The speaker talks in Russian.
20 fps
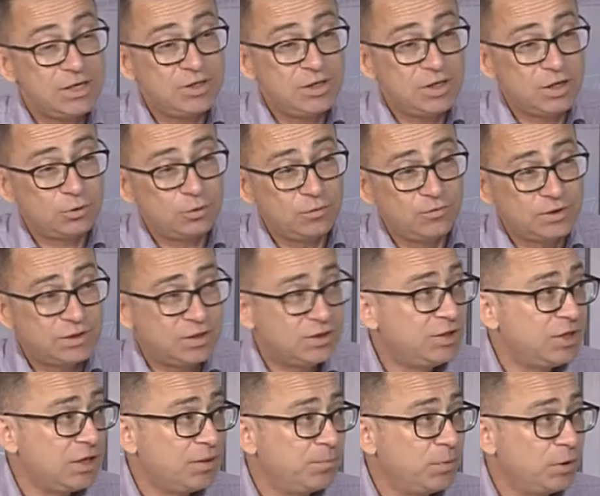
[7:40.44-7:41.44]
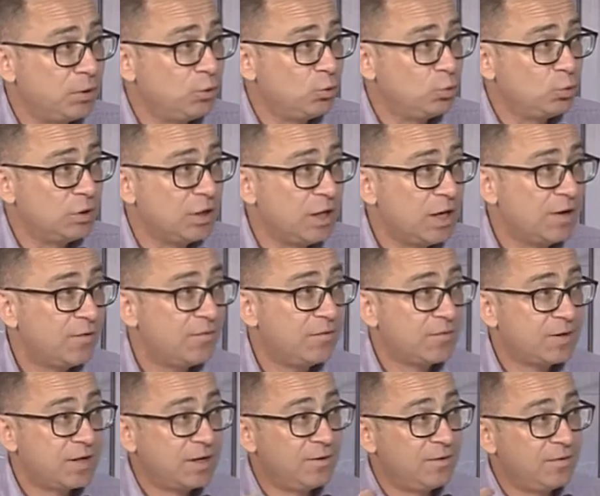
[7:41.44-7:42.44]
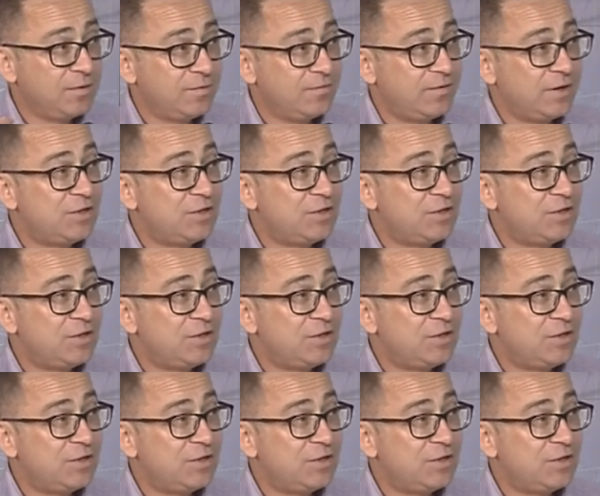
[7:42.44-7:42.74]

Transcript: те, кто в этот день придут в